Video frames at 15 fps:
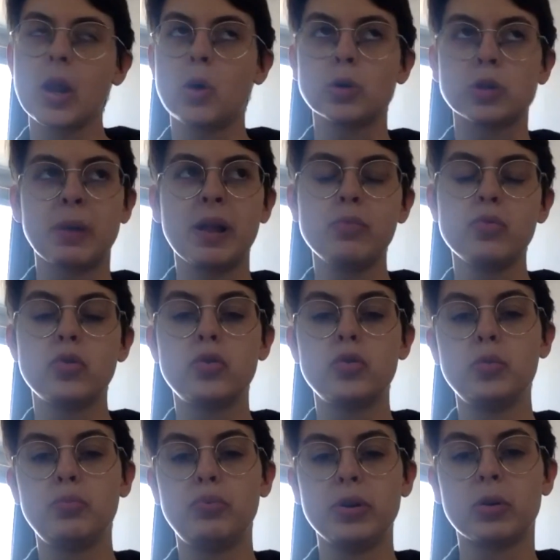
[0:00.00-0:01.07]
on se parle
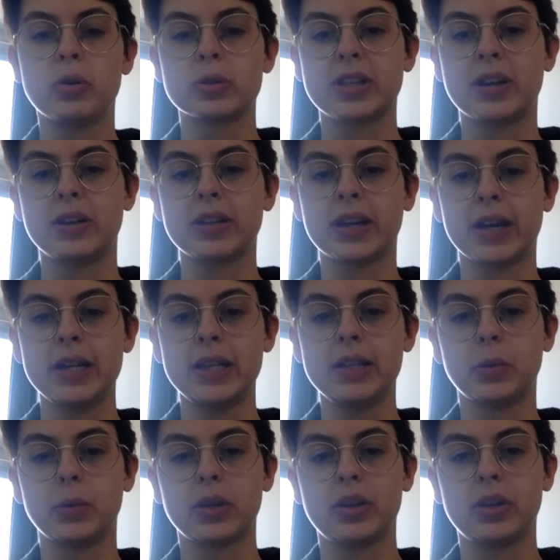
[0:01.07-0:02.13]
beaucoup, puis on s'entraide.
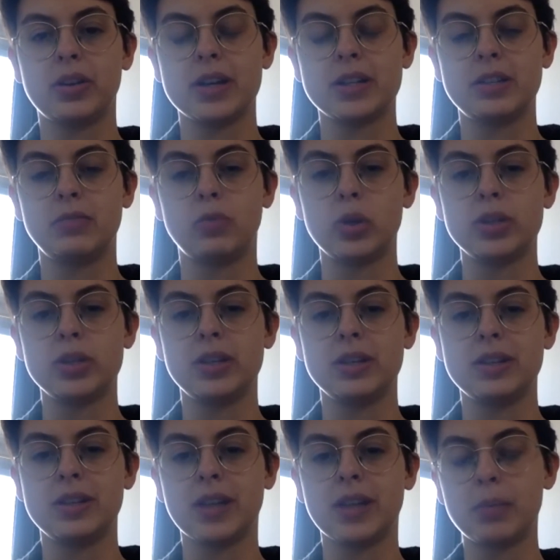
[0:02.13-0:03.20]
Donc, euh, à ce niveau-là, c'est
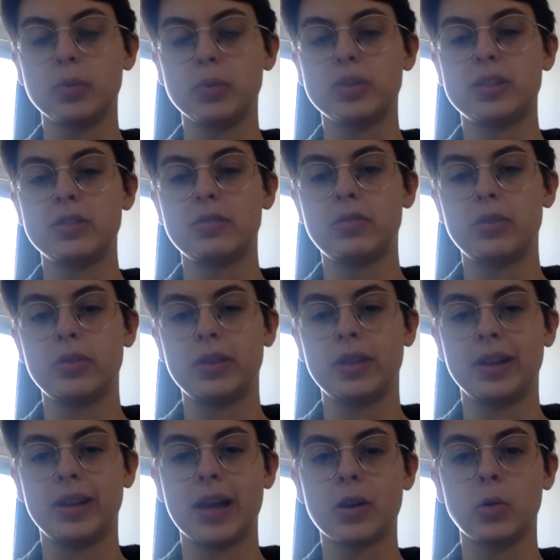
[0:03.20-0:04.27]
très positif,
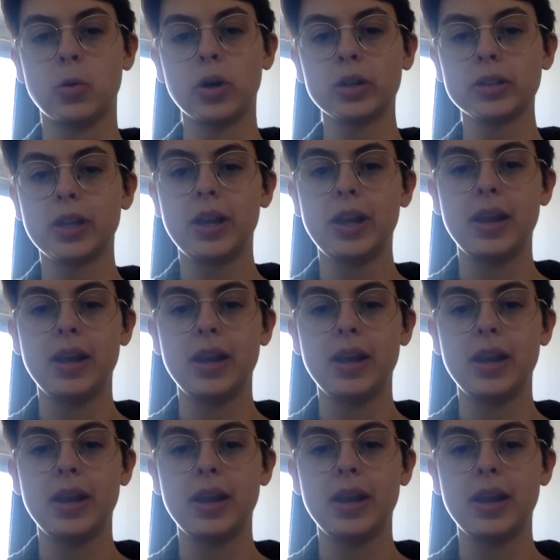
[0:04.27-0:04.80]
euh, la cohorte.